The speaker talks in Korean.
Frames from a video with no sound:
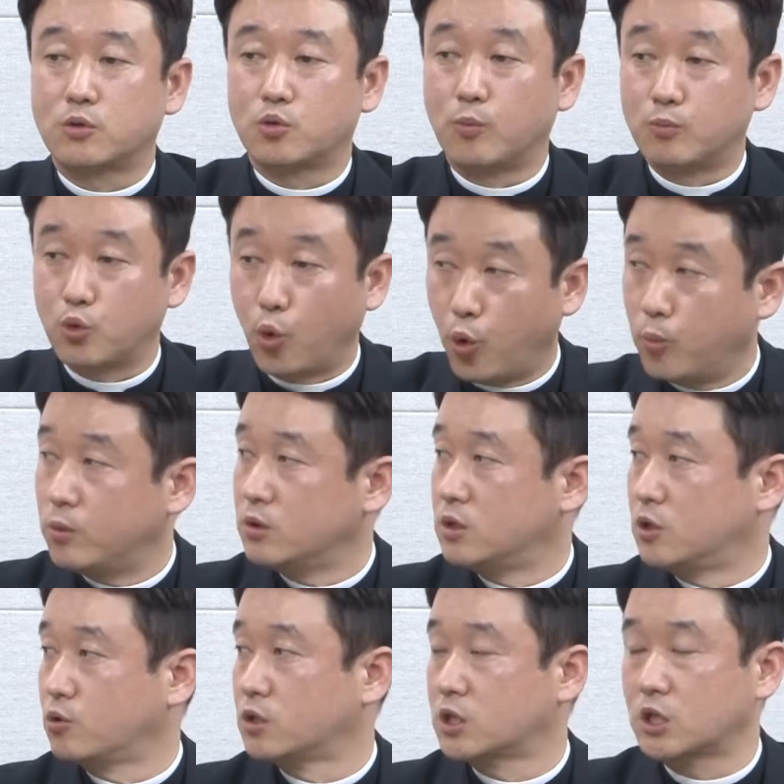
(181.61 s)
좀 도움을
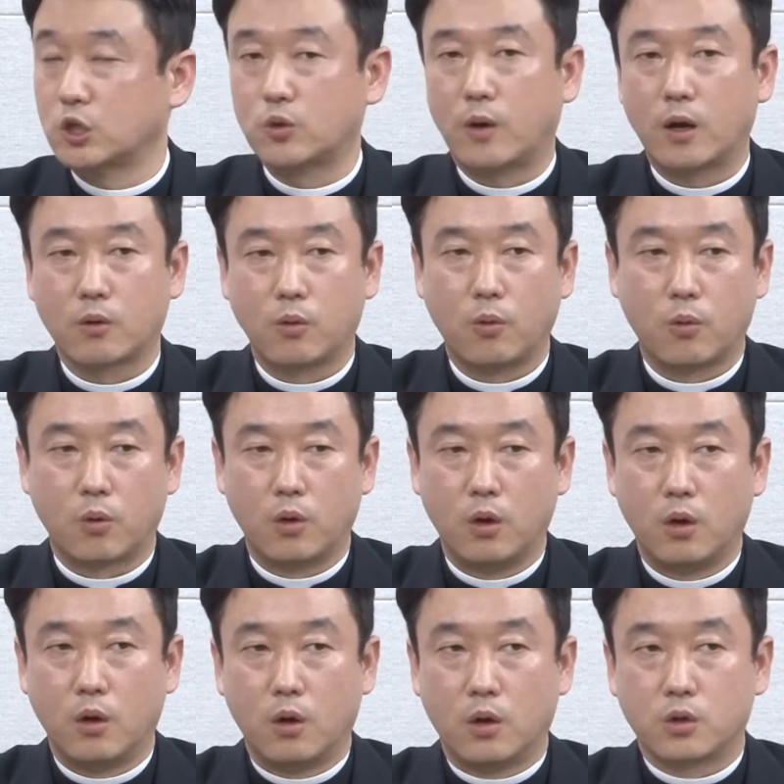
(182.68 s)
드리고 싶기도 하고 네.
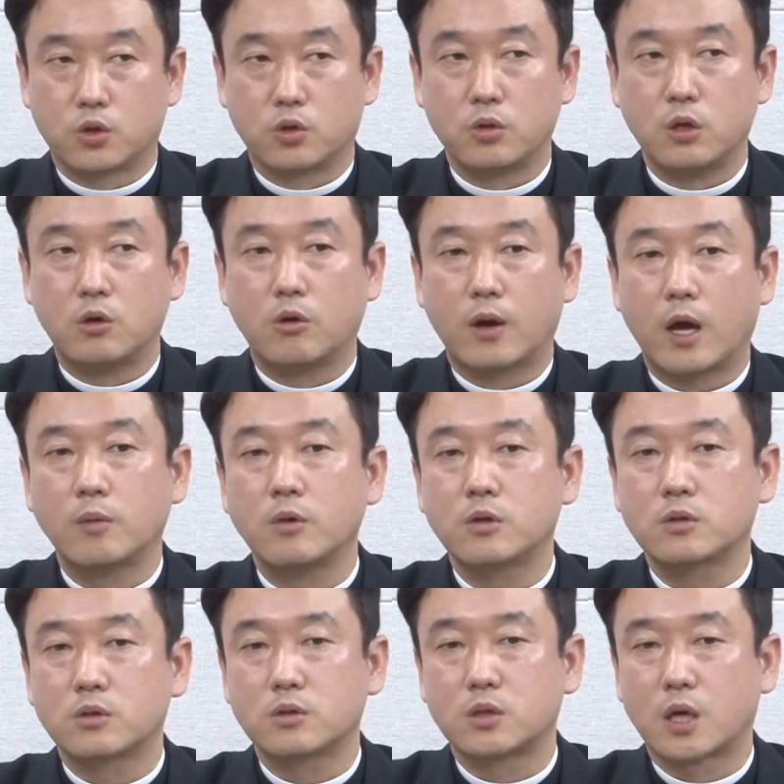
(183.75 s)
저는 이걸
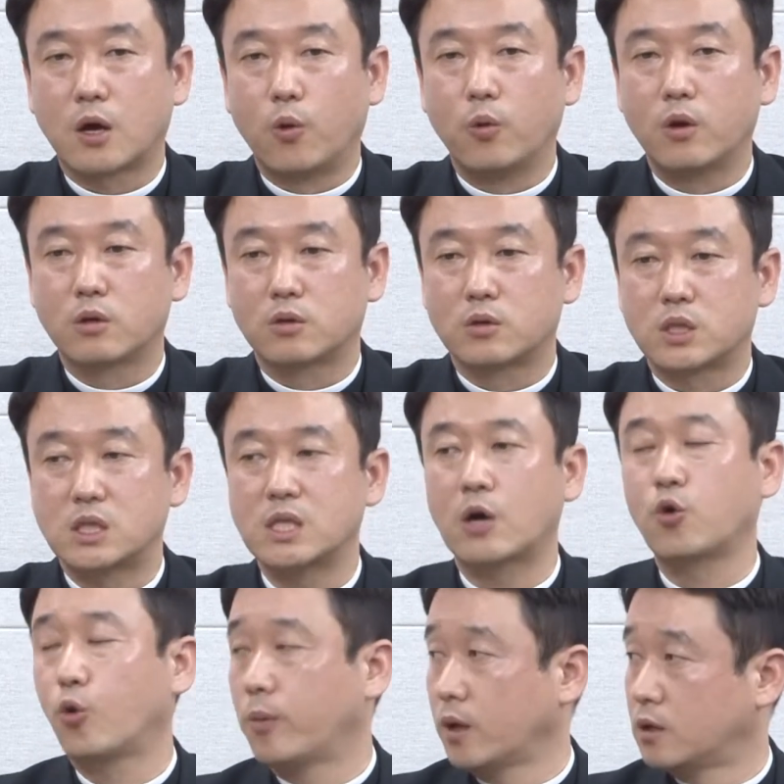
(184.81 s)
하면서 제가 오히려 더
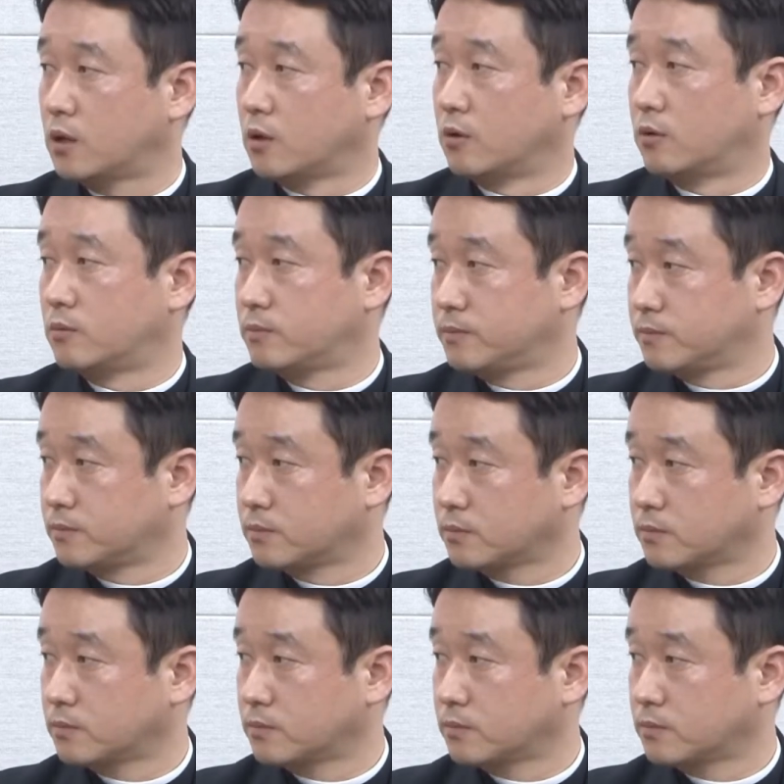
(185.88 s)
신앙 고백이 돼요. 음. 음,